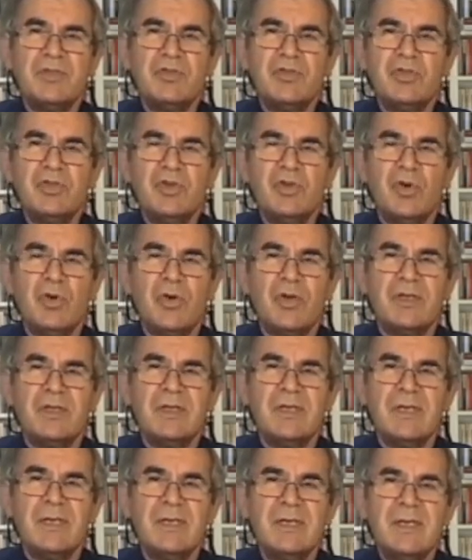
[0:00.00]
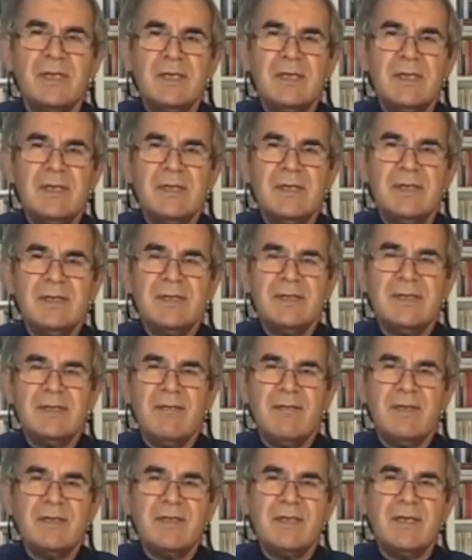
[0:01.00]
Çünkü orada
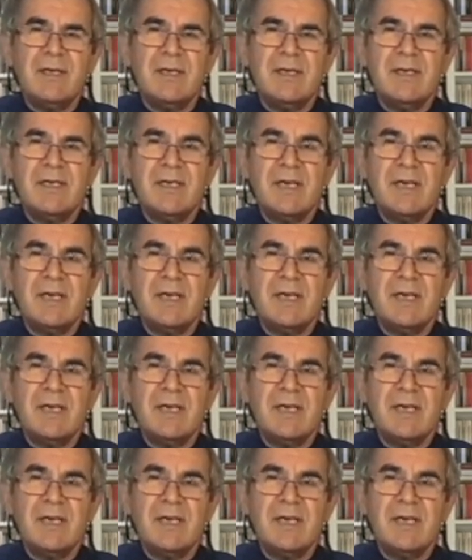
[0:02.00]
devlete